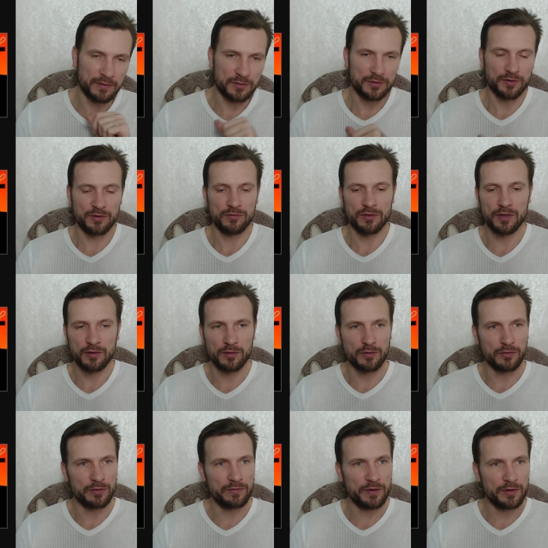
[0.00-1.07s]
сегодня вот такое
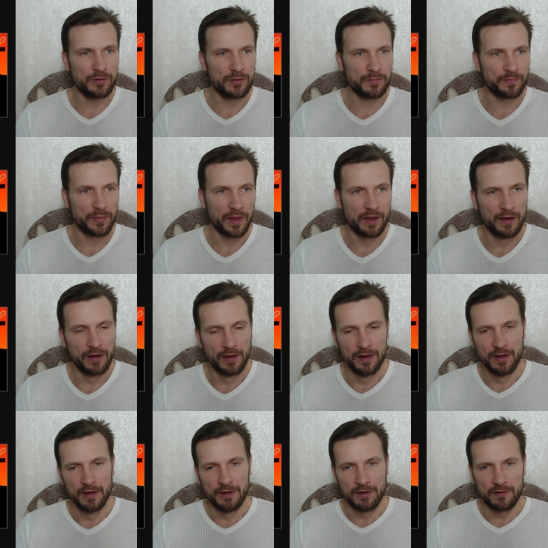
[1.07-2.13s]
вот видео.
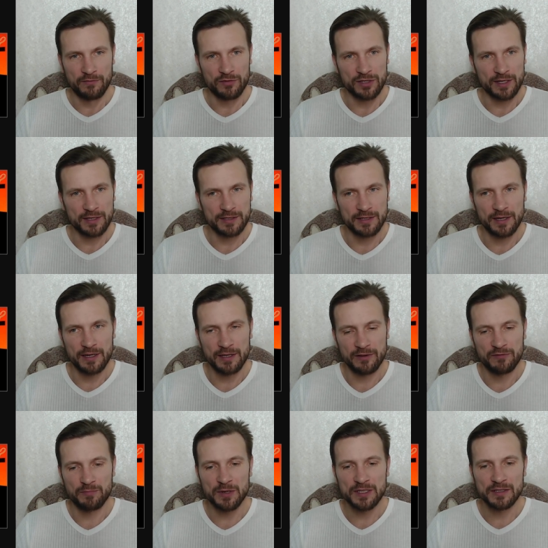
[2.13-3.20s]
Возрастание в
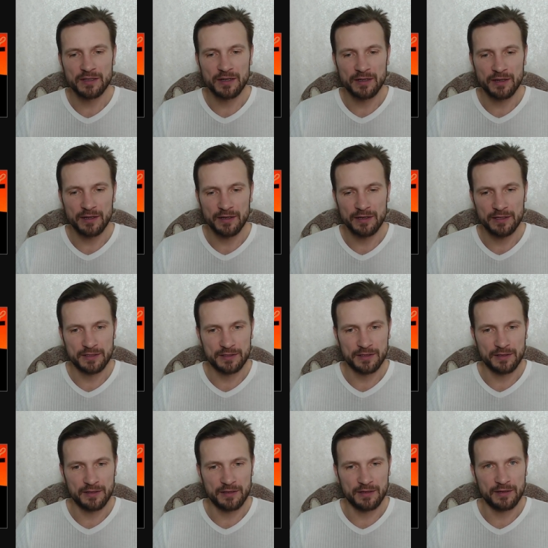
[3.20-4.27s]
познании
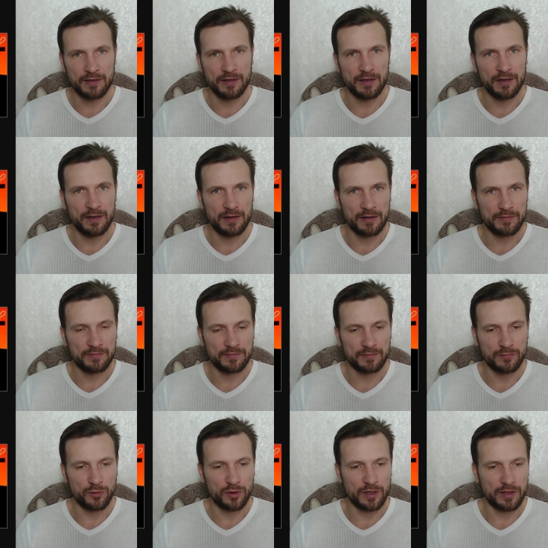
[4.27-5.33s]
истины или
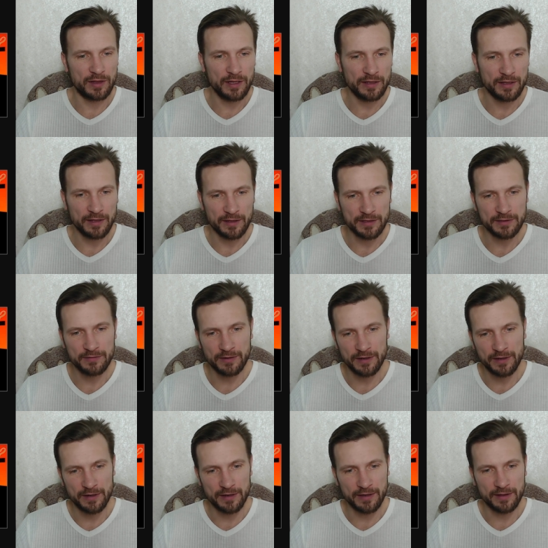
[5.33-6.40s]
более длинное
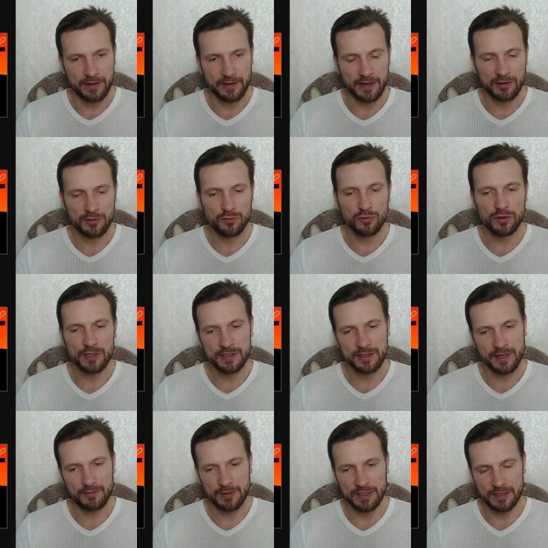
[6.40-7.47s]
название это «Откуда
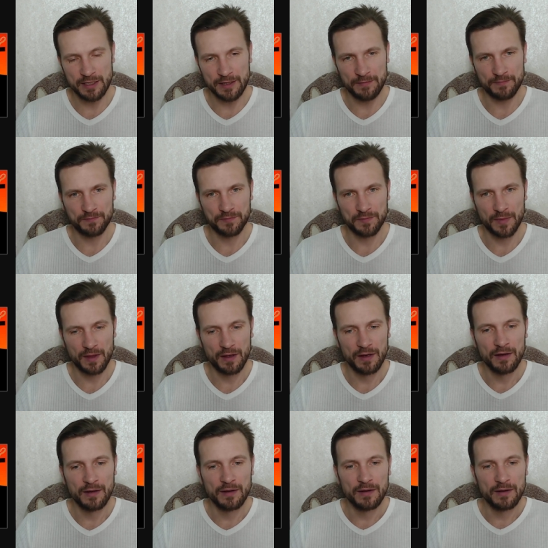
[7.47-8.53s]
разномыслие?».
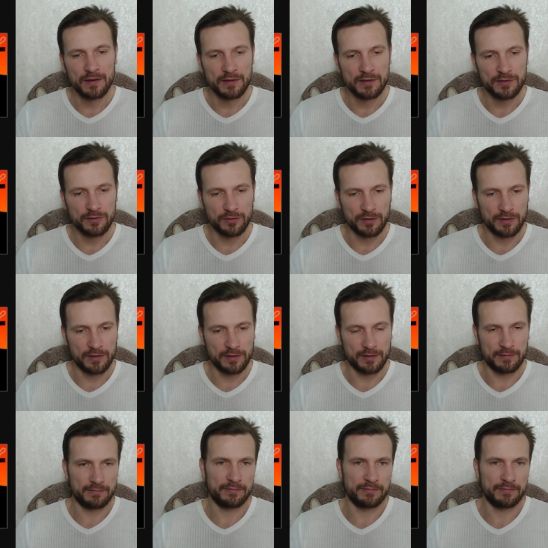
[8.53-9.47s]
Сегодня